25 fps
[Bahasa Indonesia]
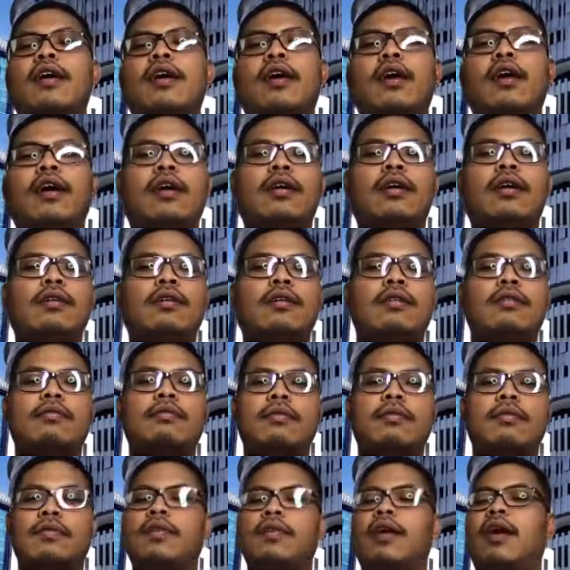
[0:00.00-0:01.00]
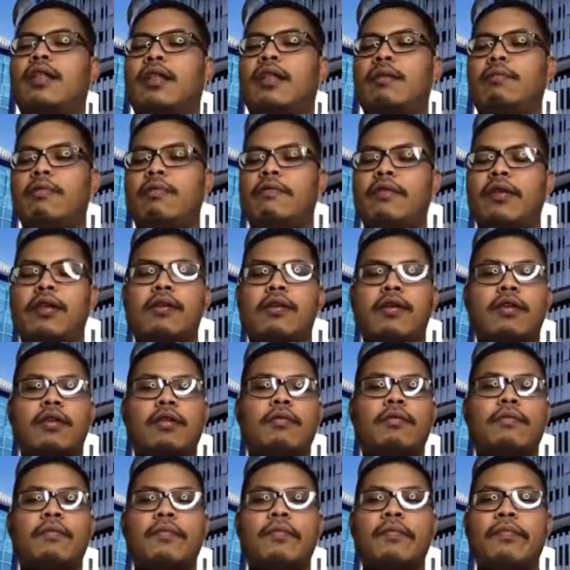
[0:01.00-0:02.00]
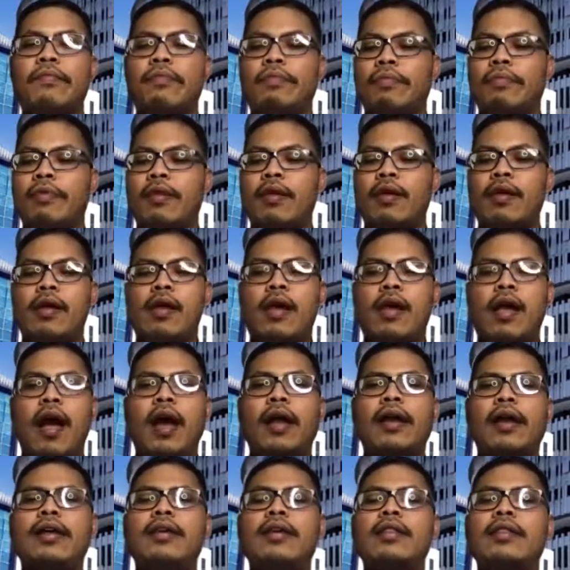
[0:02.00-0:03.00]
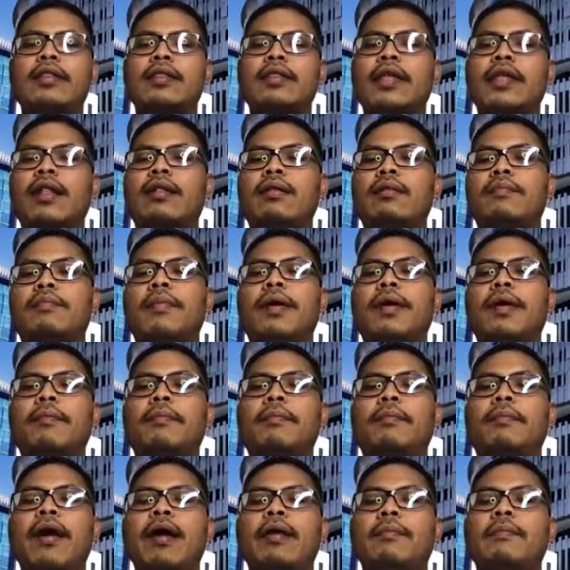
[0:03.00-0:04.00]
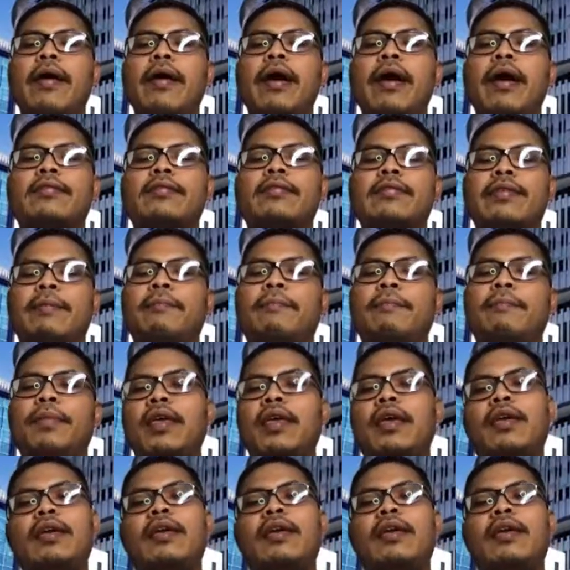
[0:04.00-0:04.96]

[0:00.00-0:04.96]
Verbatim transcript: Eh, pasti ketemu video itu. Ada detail bahan-bahan sampling